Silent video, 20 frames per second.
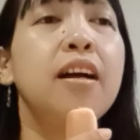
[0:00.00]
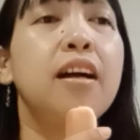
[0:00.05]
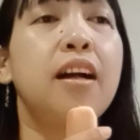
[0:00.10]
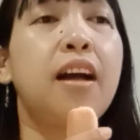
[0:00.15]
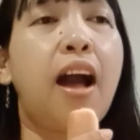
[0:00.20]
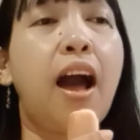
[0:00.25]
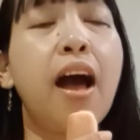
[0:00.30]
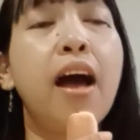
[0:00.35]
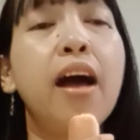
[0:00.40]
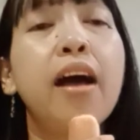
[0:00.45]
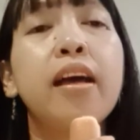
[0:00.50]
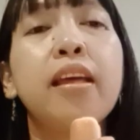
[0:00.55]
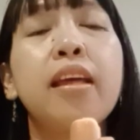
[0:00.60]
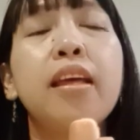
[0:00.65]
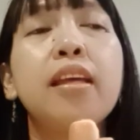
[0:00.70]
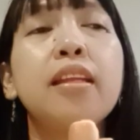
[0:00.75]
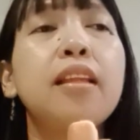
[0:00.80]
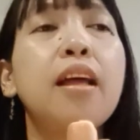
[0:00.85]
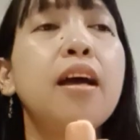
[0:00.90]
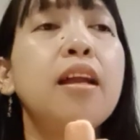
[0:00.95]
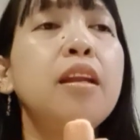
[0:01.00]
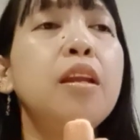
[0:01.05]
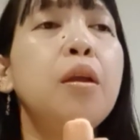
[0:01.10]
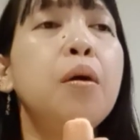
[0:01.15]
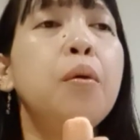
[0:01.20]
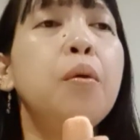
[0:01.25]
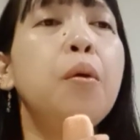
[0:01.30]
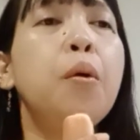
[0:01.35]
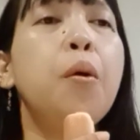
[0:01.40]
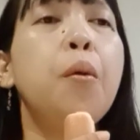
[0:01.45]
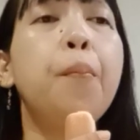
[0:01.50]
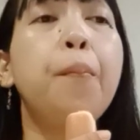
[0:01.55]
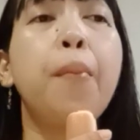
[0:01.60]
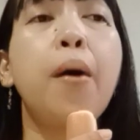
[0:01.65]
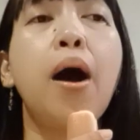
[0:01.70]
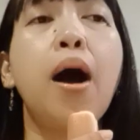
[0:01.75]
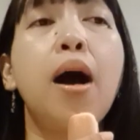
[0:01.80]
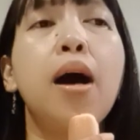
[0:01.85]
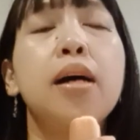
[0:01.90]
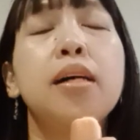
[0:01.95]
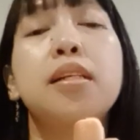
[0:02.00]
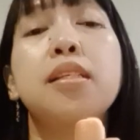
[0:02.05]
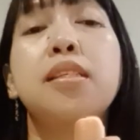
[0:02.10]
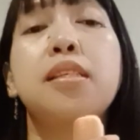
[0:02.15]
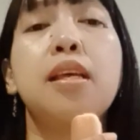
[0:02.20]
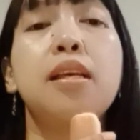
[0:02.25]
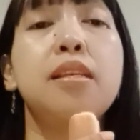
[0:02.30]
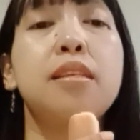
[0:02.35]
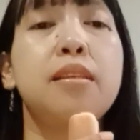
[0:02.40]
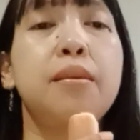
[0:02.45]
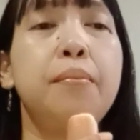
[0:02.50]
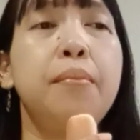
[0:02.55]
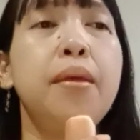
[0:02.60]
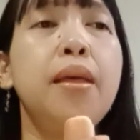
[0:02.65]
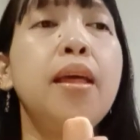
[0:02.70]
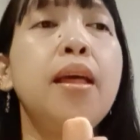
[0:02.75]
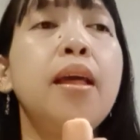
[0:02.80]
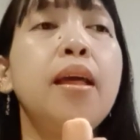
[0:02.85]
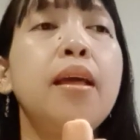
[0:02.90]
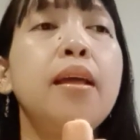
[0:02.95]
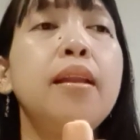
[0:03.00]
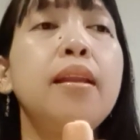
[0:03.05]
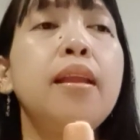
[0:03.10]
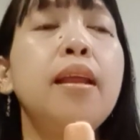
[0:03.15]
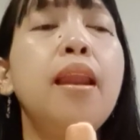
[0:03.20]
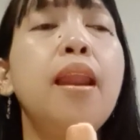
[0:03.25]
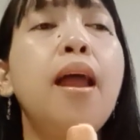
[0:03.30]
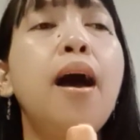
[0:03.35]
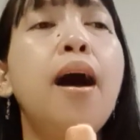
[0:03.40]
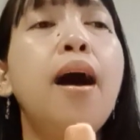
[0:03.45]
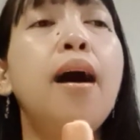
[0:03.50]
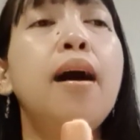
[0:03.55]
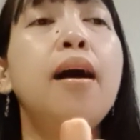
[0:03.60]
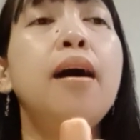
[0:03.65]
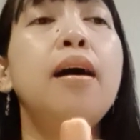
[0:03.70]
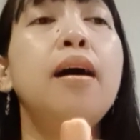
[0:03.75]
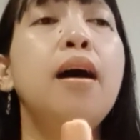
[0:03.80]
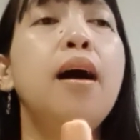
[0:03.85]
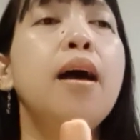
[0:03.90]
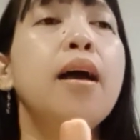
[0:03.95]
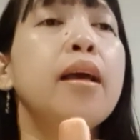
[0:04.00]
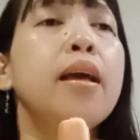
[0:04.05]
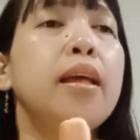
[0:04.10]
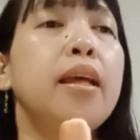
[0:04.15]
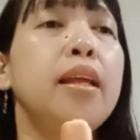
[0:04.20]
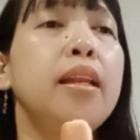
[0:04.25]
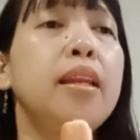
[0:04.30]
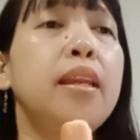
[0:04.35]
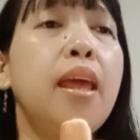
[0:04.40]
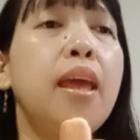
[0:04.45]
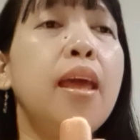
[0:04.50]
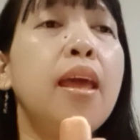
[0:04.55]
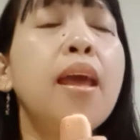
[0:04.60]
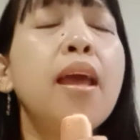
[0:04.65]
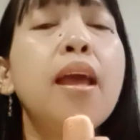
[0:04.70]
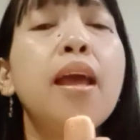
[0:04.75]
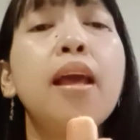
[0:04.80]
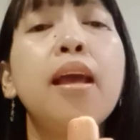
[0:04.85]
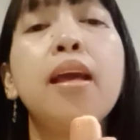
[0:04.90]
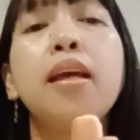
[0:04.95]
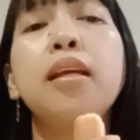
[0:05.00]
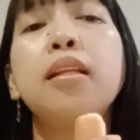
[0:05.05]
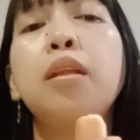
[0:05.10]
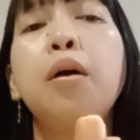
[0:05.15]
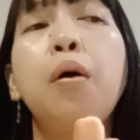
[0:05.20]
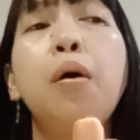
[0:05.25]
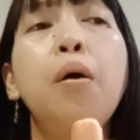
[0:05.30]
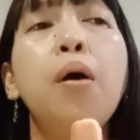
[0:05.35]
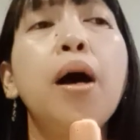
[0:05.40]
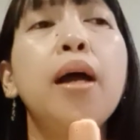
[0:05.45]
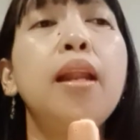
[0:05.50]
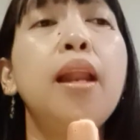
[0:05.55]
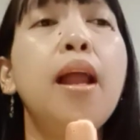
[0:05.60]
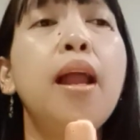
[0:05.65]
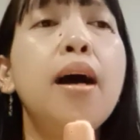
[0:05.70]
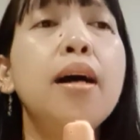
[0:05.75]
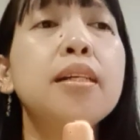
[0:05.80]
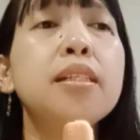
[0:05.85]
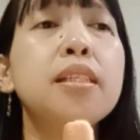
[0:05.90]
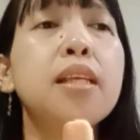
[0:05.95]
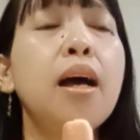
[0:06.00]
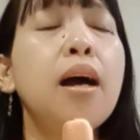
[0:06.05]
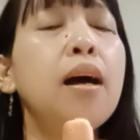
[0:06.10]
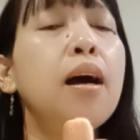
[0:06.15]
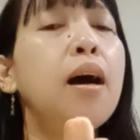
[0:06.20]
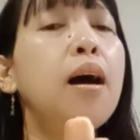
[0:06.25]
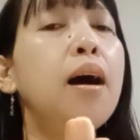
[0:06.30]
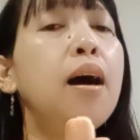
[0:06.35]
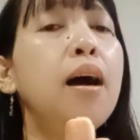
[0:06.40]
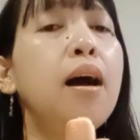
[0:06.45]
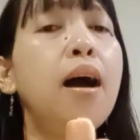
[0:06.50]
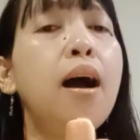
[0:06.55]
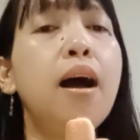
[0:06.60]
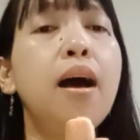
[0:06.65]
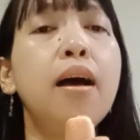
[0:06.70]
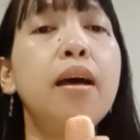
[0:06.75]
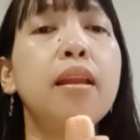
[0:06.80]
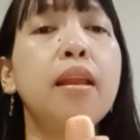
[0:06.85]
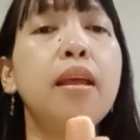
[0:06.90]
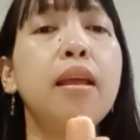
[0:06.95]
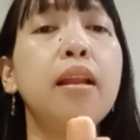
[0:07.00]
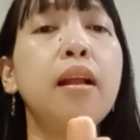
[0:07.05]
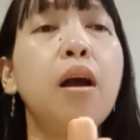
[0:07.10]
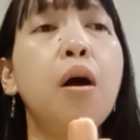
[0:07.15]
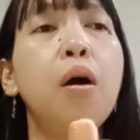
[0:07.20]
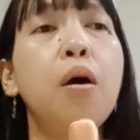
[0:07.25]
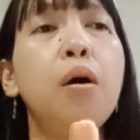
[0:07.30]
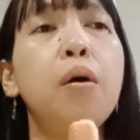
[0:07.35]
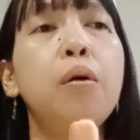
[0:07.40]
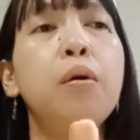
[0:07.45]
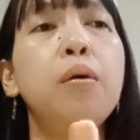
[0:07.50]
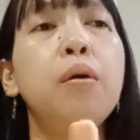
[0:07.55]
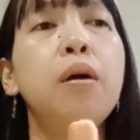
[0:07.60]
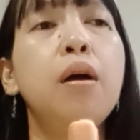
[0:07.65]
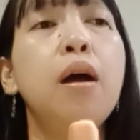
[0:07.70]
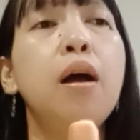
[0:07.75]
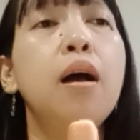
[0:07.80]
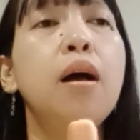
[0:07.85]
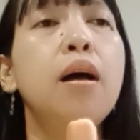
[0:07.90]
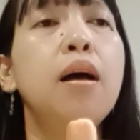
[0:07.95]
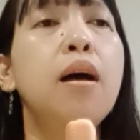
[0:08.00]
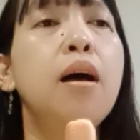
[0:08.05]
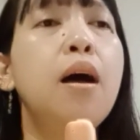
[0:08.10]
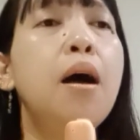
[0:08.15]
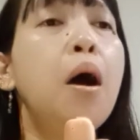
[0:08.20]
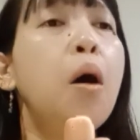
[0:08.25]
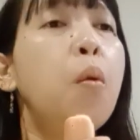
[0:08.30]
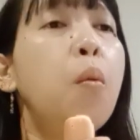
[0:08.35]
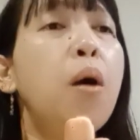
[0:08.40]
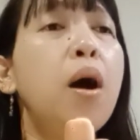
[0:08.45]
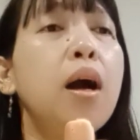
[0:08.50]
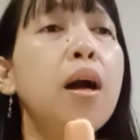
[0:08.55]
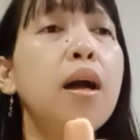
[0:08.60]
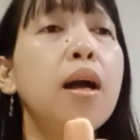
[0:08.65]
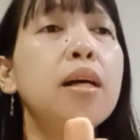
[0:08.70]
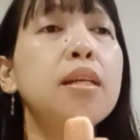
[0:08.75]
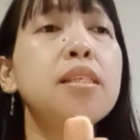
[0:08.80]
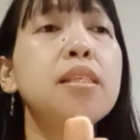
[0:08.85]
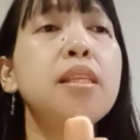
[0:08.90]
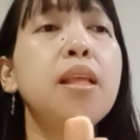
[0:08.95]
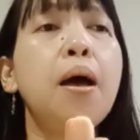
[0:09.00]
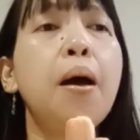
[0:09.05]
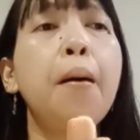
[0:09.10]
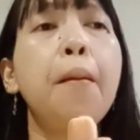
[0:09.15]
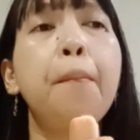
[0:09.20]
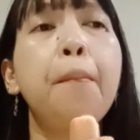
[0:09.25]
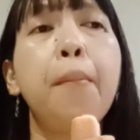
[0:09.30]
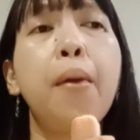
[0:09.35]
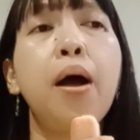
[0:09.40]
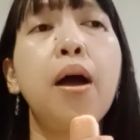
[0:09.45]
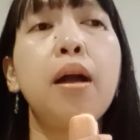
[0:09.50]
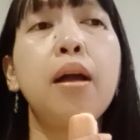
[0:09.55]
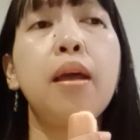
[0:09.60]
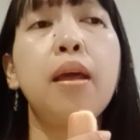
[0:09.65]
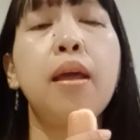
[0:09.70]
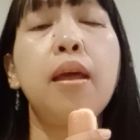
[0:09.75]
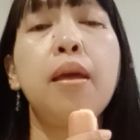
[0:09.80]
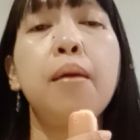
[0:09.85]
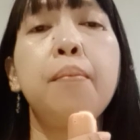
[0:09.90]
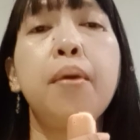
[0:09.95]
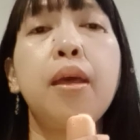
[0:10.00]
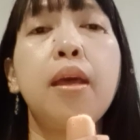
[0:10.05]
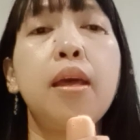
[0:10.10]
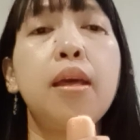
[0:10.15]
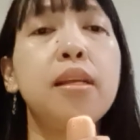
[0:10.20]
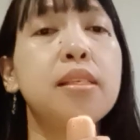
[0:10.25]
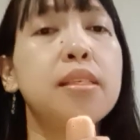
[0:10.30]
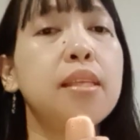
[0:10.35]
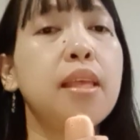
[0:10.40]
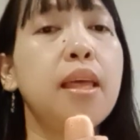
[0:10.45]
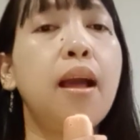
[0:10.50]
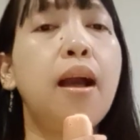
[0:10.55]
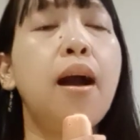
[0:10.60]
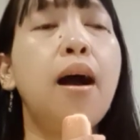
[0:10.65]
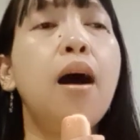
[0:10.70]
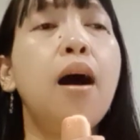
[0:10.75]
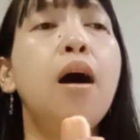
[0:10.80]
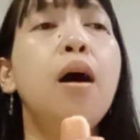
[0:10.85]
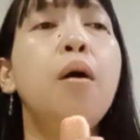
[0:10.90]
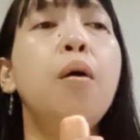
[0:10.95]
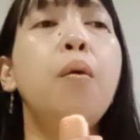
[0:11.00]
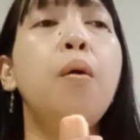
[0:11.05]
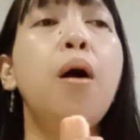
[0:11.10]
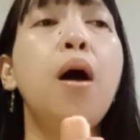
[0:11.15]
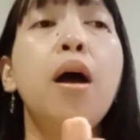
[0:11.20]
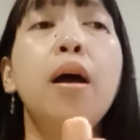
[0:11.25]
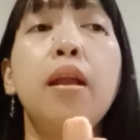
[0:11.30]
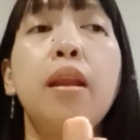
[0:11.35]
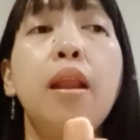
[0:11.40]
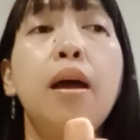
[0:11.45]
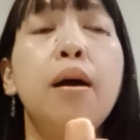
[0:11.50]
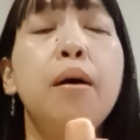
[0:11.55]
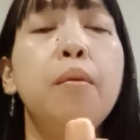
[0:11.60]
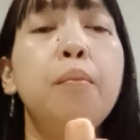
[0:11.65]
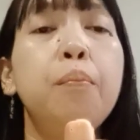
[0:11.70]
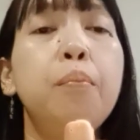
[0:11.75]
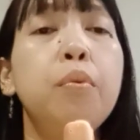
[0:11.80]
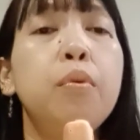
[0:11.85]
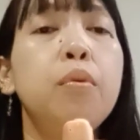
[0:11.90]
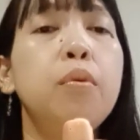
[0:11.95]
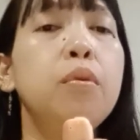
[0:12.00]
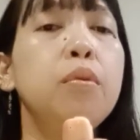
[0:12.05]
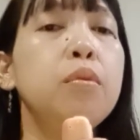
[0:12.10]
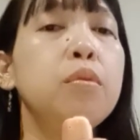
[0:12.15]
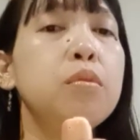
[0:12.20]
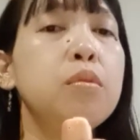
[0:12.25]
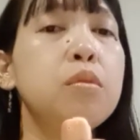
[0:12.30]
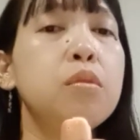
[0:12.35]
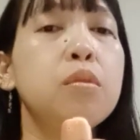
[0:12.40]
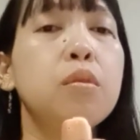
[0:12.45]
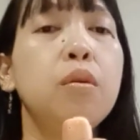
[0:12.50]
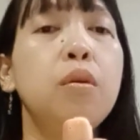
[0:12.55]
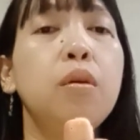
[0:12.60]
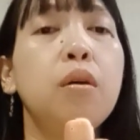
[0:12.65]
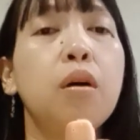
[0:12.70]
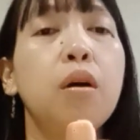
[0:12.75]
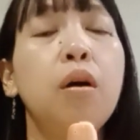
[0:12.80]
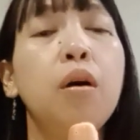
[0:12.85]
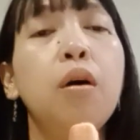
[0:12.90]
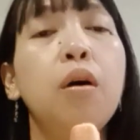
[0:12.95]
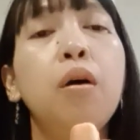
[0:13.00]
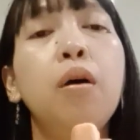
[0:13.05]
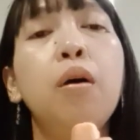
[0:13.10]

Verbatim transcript: Kahit ano pa ang sasabihin nila, hindi ito hadlang sa hangarin ko. Wakas na pag-ibig sigaw ng puso ko.